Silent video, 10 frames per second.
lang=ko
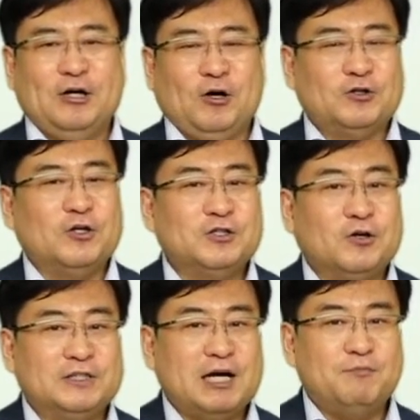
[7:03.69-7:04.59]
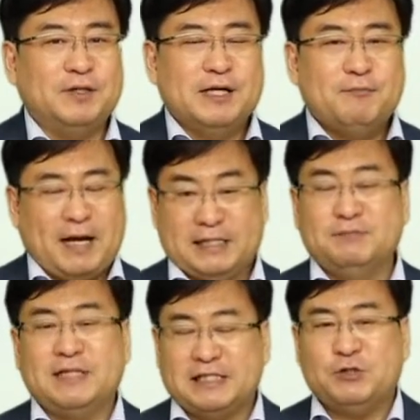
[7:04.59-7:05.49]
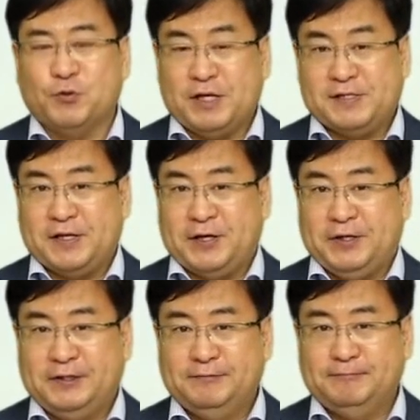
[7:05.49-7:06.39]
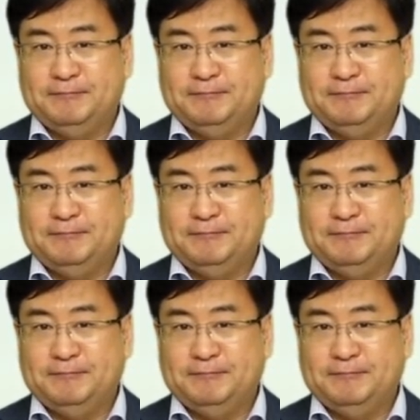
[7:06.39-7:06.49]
어떤 건지 한번 봤으면 사실 좋겠어요.